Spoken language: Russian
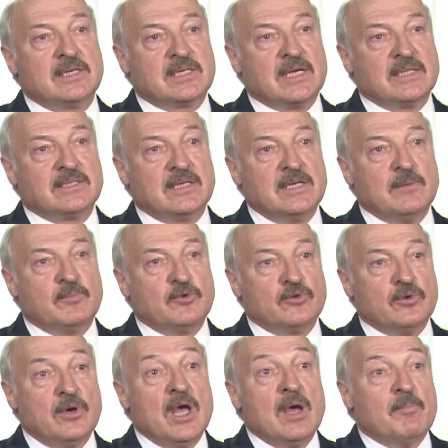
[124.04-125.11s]
держаться не
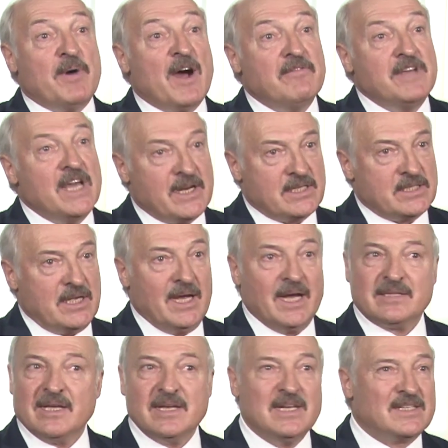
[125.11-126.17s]
буду. Поверьте,
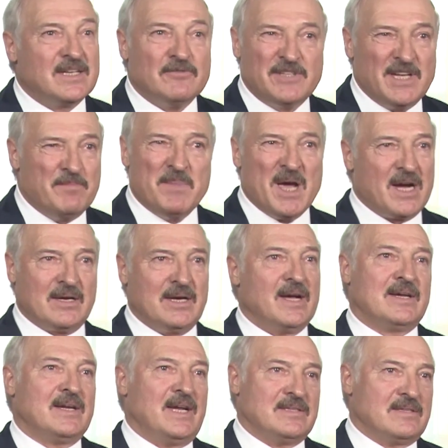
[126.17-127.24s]
это не совсем
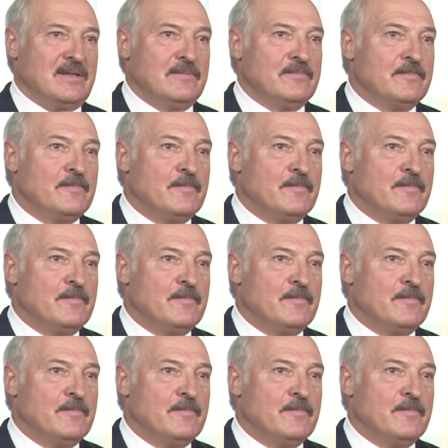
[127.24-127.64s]
мягкое кресло.